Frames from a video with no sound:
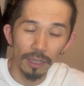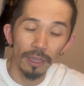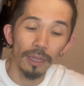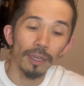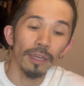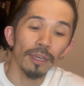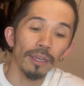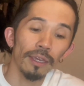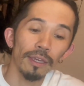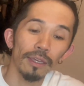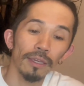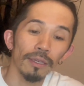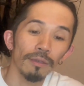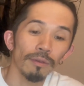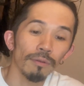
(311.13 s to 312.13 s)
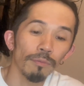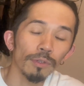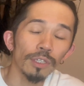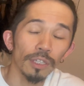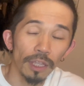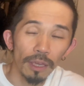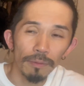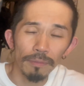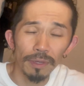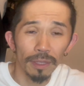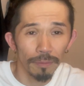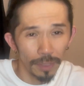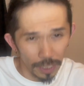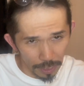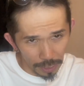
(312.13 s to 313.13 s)
えー、もしね、まだ
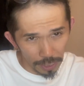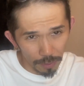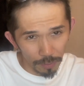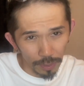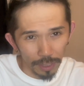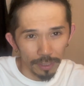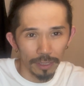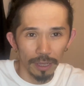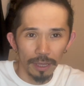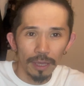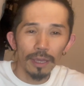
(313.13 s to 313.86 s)
見てないよって方、